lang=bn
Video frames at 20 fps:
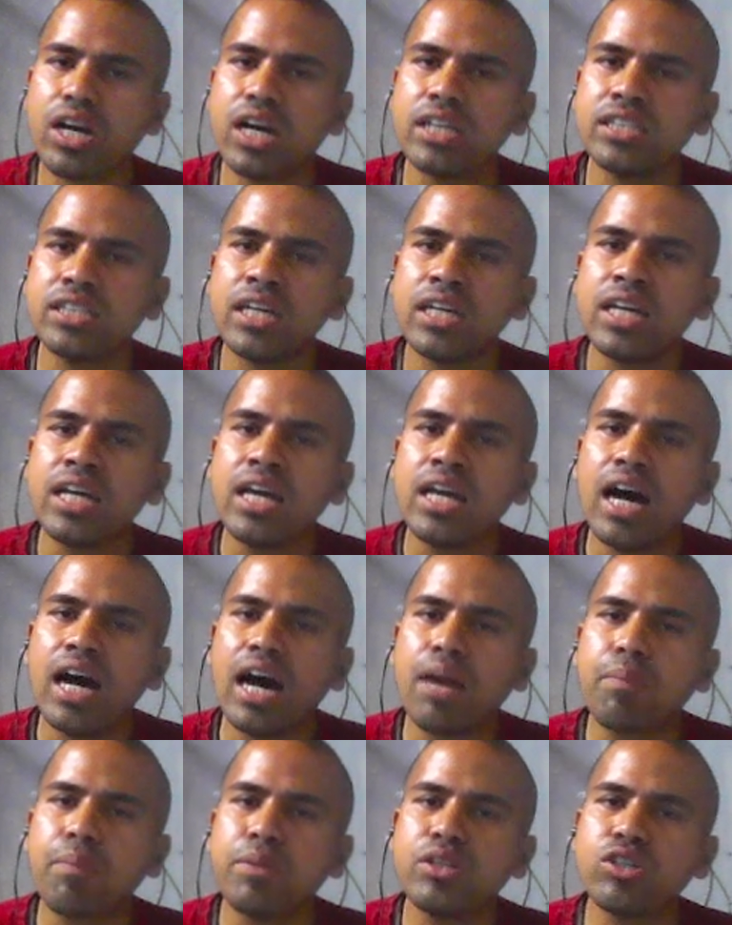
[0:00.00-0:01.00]
আছে আর
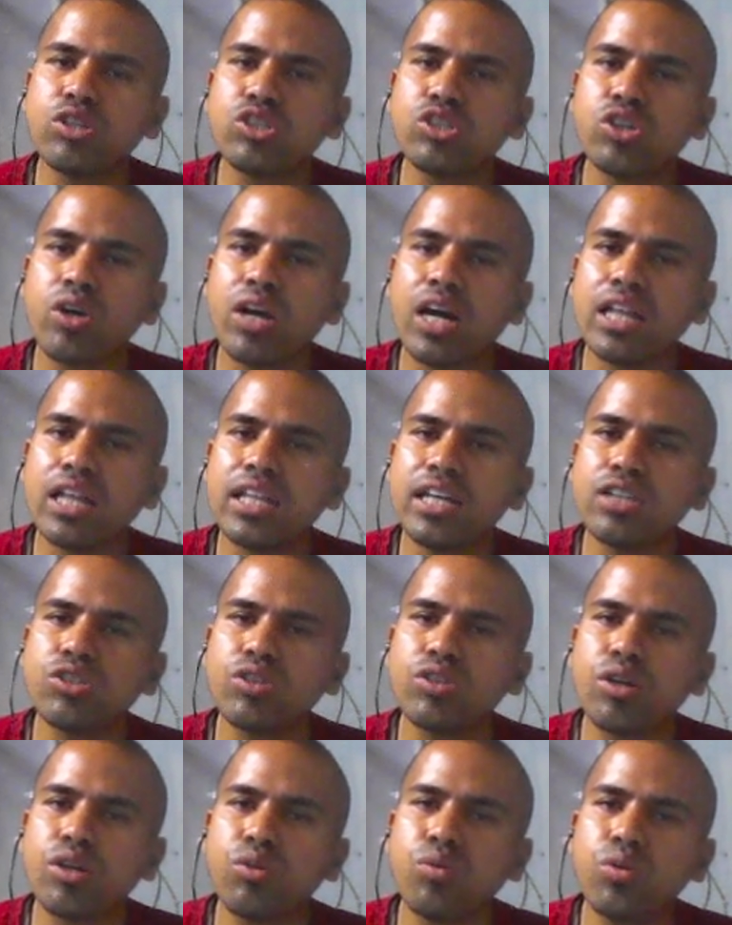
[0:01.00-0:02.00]
বিজোড় সংখ্যা দিয়ে যদি
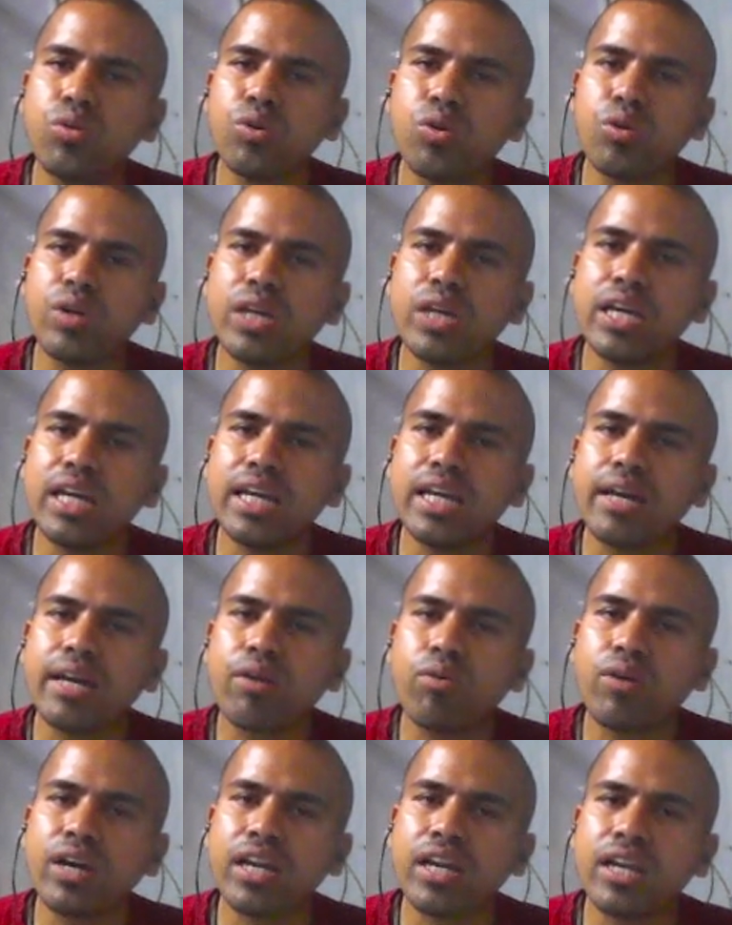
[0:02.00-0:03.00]
গুণ করি এই
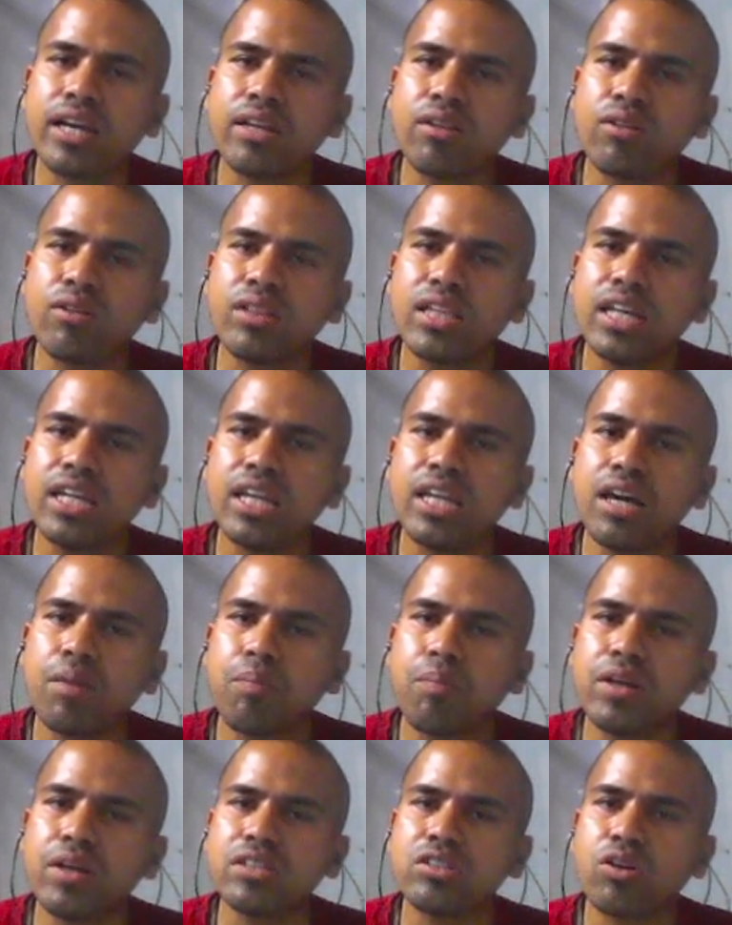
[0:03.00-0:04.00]
এককে রেখে দাও তিন আর
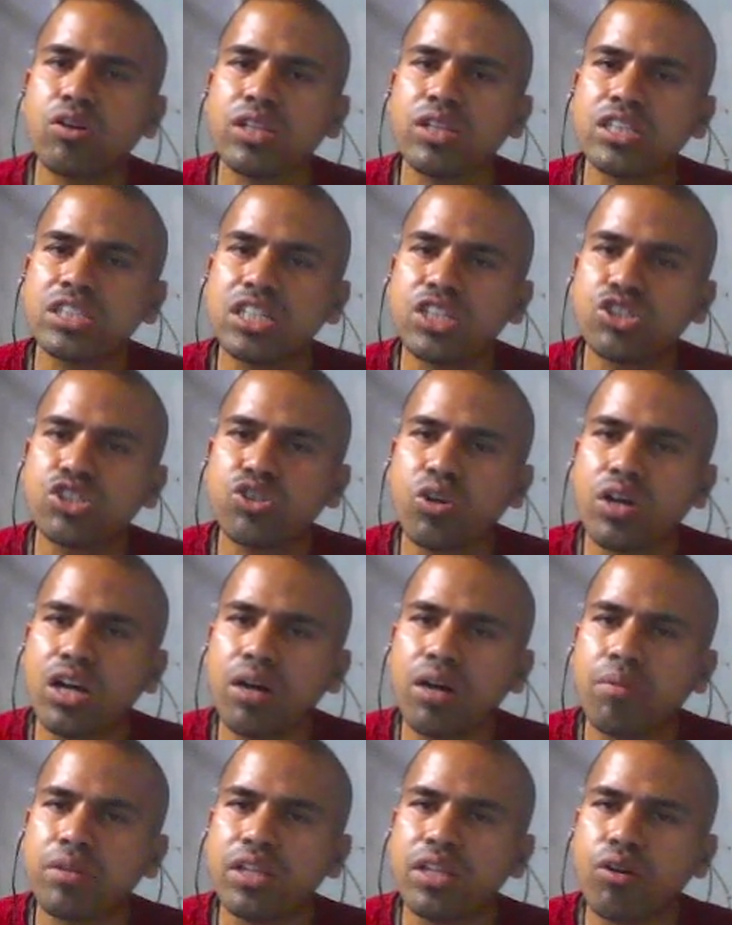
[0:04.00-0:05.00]
পাঁচ অর্থাৎ শেষ সংখ্যা
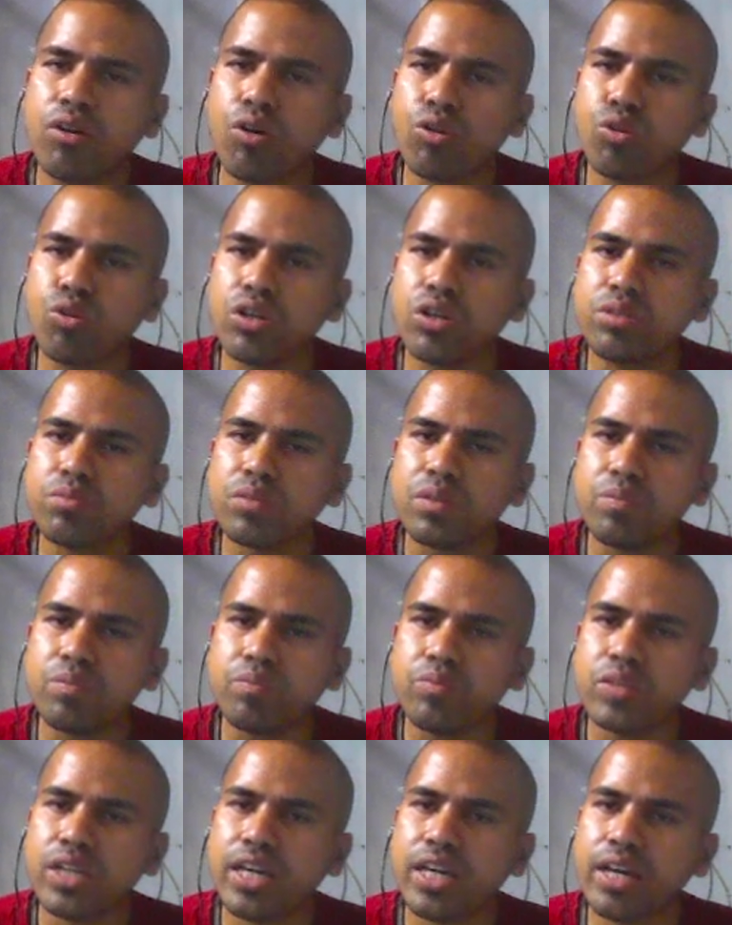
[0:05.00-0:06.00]
আমাদের কত আসবে
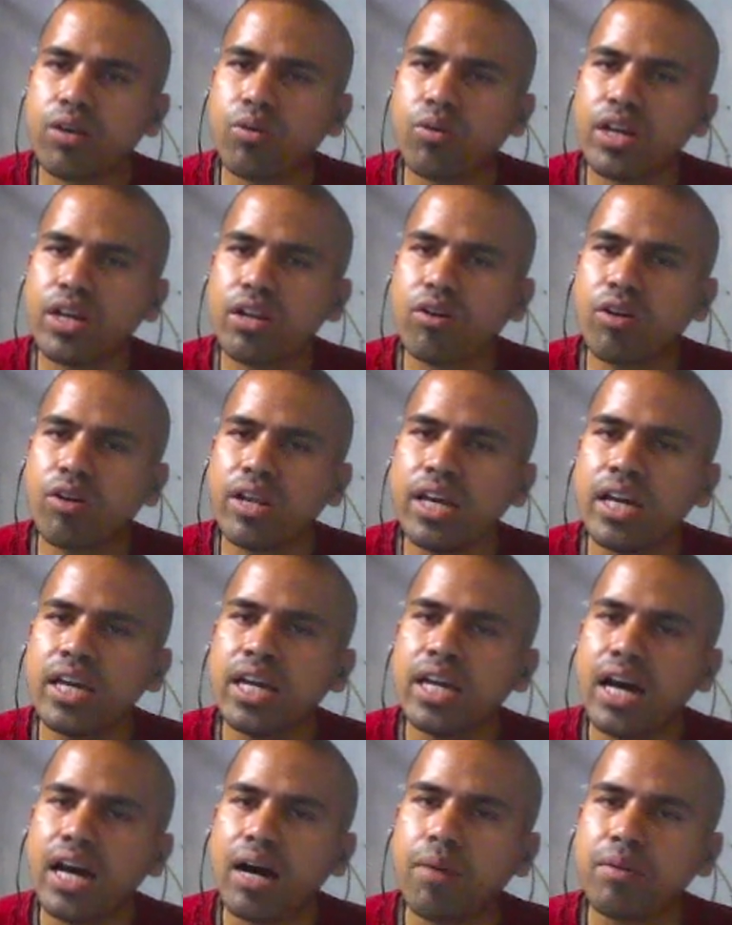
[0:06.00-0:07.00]
এককের ঘরে
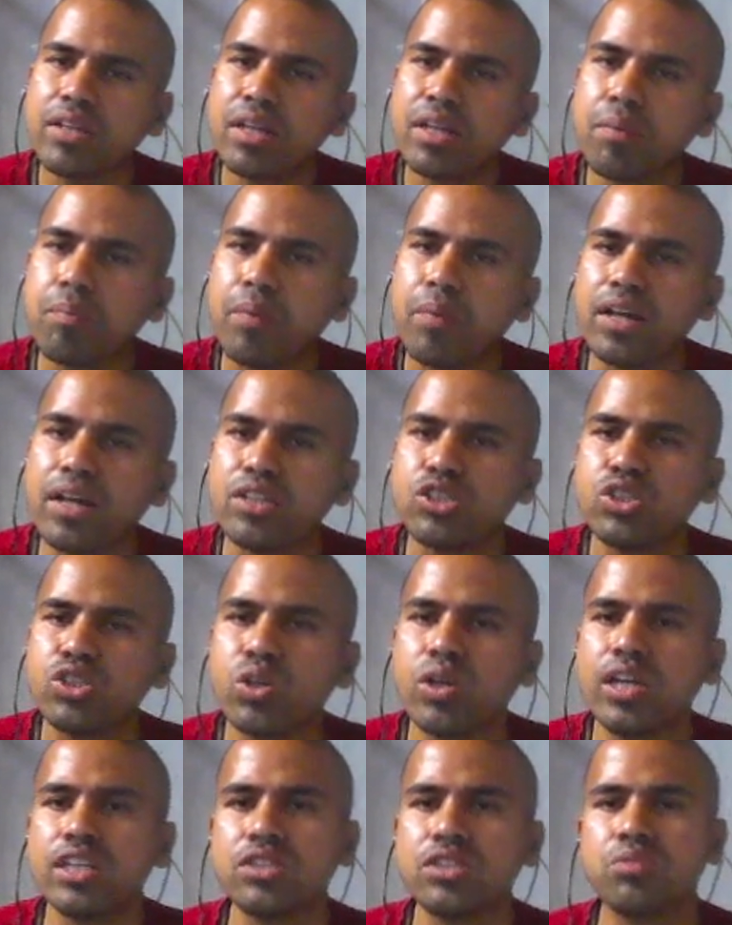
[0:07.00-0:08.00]
আমাদের পাঁচ চলে
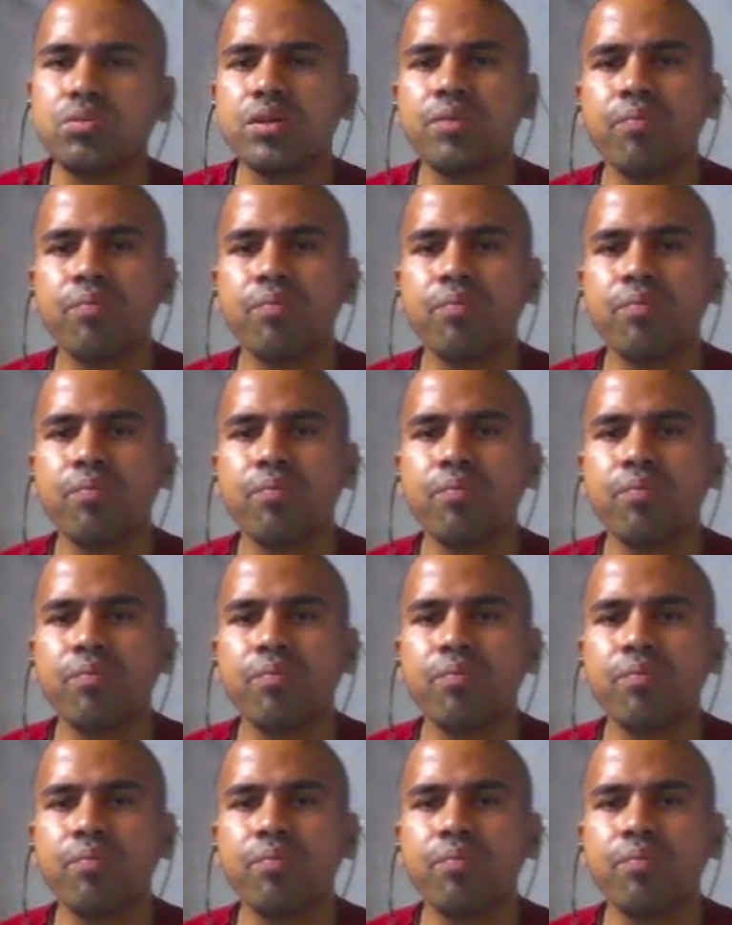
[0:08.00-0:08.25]
আসবে